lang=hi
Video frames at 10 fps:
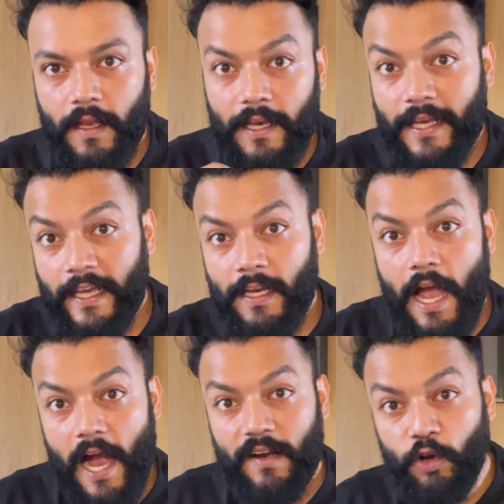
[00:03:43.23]

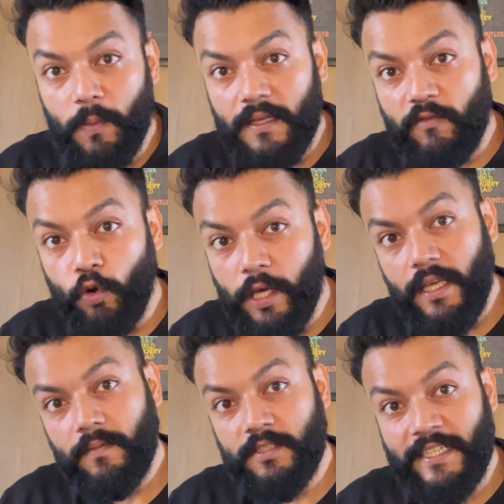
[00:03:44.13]
लेकिन अगर वही
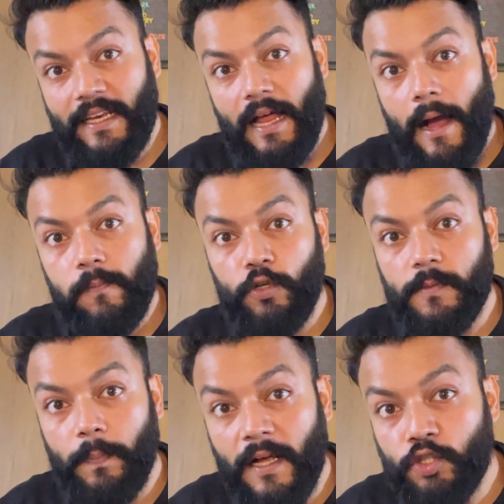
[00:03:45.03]
वही डील आप कुछ
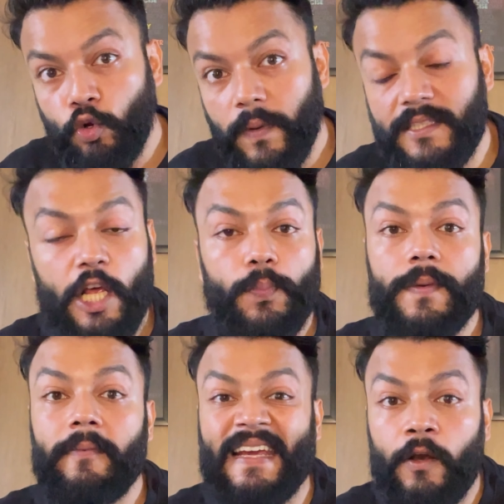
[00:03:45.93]
पांच सौ रुपए हजार रुपए
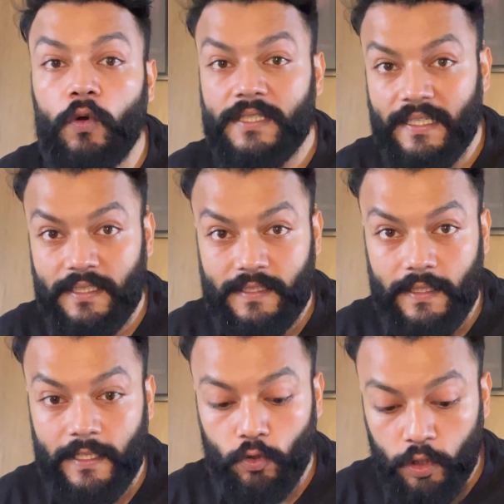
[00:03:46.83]
में भी क्लोज कर सकते
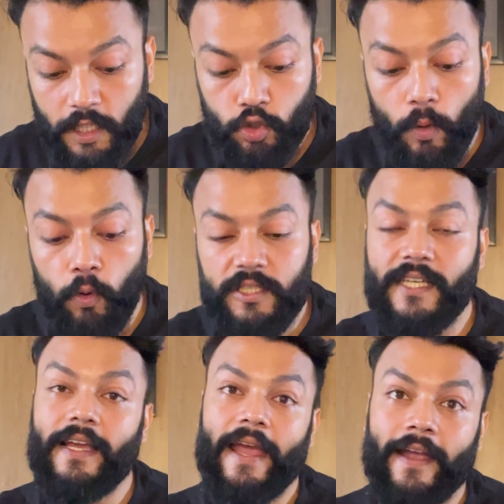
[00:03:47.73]
थे तो इसको बोलते
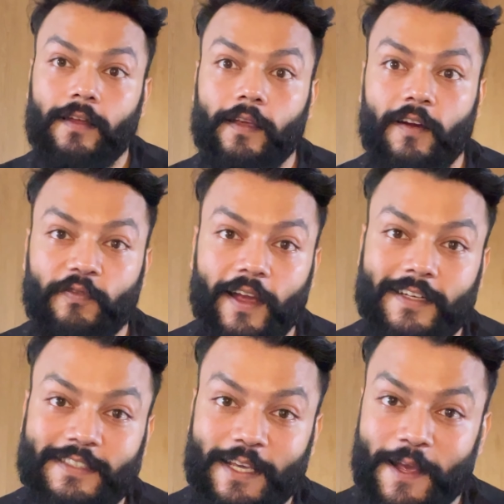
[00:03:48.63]
हैं एंकरिंग
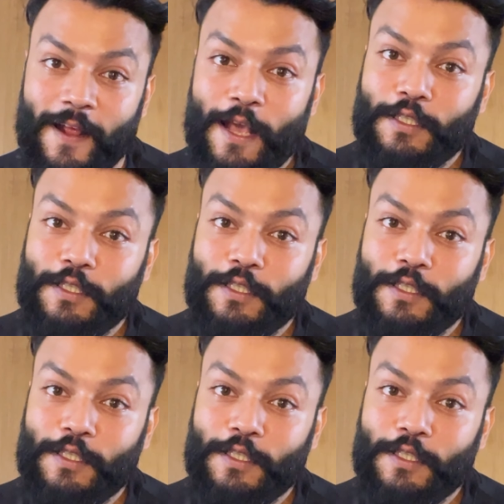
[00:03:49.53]
इफेक्ट ये